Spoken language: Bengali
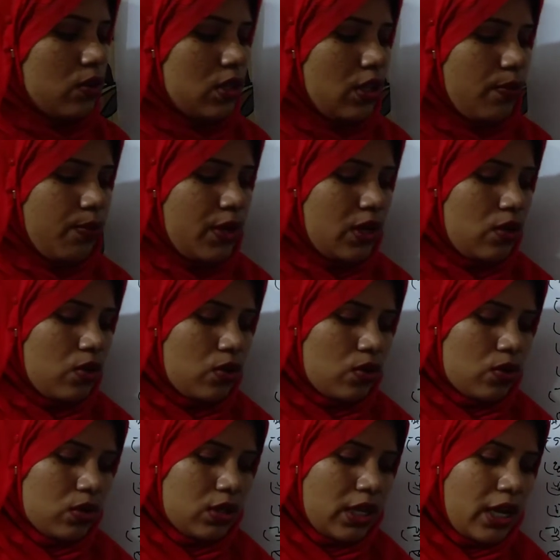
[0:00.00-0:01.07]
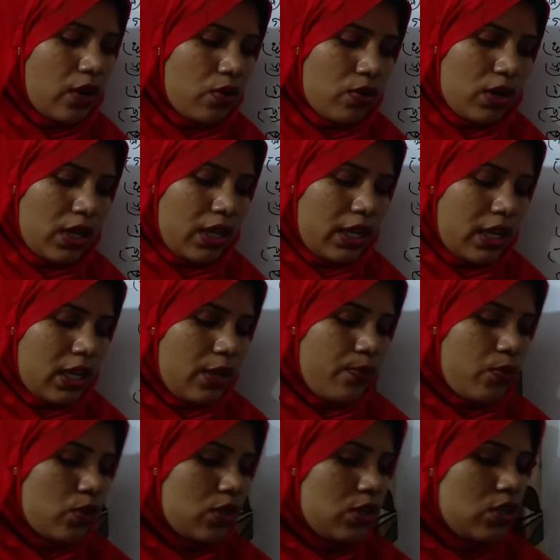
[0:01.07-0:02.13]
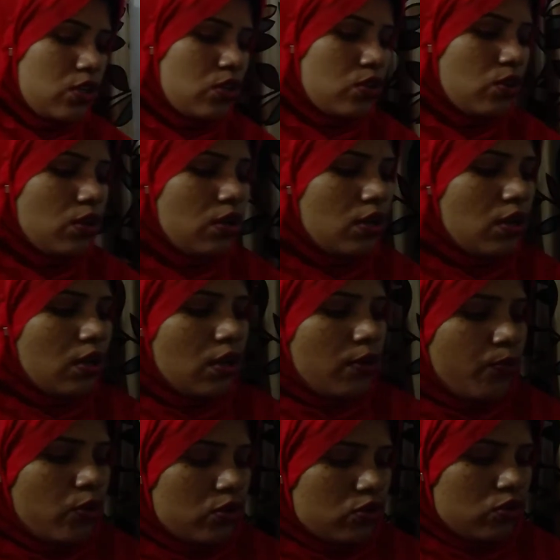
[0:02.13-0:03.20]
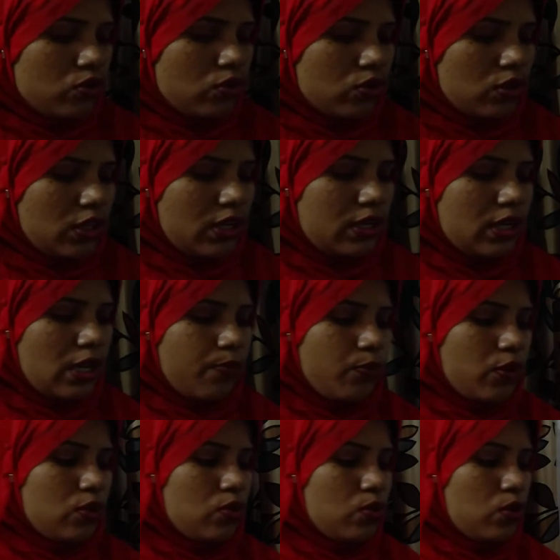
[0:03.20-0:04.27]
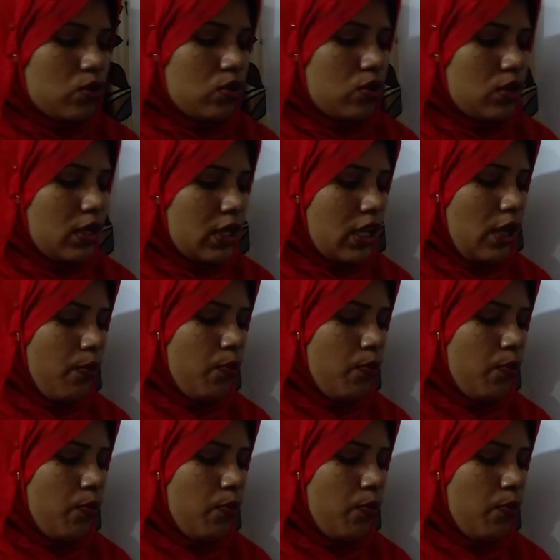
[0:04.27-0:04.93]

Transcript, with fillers: হতে ভিন্ন ধারণা এখানে প্রতিষ্ঠিত পর্যটকদের নিরাপদ দূরত্ব রেখে